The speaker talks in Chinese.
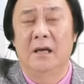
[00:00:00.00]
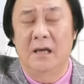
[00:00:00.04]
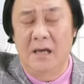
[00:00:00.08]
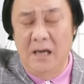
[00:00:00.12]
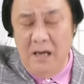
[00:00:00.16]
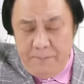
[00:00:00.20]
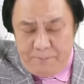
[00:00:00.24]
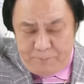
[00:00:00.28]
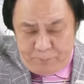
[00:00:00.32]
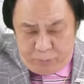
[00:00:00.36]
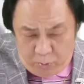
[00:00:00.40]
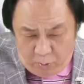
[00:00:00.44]

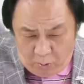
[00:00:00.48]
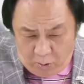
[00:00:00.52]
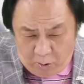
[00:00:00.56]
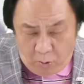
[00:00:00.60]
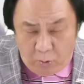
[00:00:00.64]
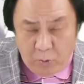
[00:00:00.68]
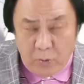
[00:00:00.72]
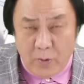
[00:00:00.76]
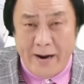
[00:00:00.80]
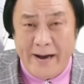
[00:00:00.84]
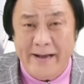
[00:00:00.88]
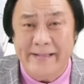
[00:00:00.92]
一
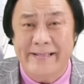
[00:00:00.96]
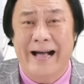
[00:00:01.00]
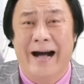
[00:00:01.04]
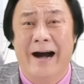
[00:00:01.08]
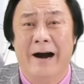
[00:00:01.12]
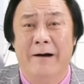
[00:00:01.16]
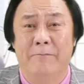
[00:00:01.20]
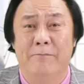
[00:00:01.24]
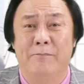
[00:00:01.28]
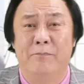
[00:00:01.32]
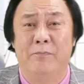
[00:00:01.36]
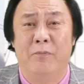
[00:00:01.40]
波回
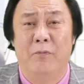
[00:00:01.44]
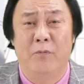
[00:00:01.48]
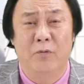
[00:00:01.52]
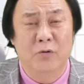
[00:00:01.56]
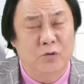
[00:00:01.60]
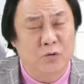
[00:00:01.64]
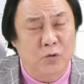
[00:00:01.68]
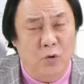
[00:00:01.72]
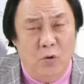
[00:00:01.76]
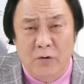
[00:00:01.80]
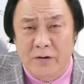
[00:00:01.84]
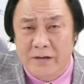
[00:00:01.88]
档
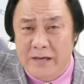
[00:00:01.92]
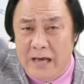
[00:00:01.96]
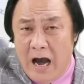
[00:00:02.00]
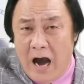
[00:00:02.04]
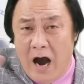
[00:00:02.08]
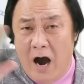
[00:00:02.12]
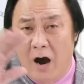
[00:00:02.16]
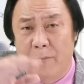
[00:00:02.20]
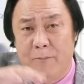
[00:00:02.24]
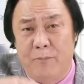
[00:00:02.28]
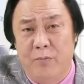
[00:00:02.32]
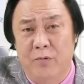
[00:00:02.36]
不重
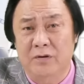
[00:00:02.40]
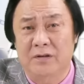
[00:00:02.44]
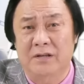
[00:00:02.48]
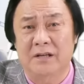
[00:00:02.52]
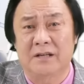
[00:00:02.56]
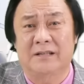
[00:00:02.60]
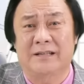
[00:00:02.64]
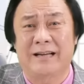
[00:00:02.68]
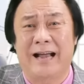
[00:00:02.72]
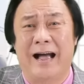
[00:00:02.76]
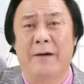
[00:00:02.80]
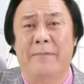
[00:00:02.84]
要，不
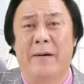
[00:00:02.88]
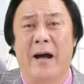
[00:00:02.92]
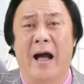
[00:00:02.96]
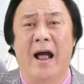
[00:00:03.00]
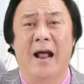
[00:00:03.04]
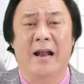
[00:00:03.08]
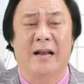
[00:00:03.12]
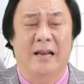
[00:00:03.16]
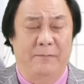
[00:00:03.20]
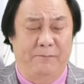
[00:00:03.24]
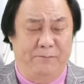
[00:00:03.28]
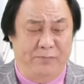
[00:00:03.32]
是沙
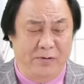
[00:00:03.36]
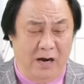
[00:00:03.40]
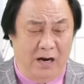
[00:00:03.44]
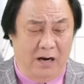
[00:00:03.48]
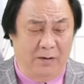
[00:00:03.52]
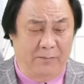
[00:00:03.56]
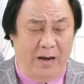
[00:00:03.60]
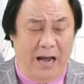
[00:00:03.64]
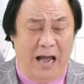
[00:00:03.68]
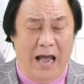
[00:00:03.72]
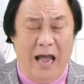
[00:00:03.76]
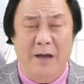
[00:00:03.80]
盘，你不
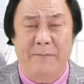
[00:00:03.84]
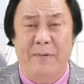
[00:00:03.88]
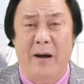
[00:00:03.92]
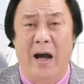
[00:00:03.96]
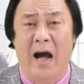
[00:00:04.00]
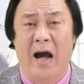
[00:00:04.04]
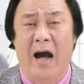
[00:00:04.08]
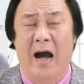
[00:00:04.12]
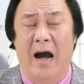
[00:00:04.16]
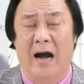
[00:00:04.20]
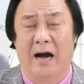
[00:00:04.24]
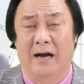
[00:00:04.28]
要那么害
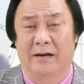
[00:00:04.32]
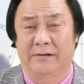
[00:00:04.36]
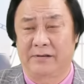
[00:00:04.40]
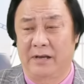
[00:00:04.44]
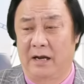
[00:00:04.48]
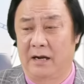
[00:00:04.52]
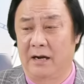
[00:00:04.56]
怕。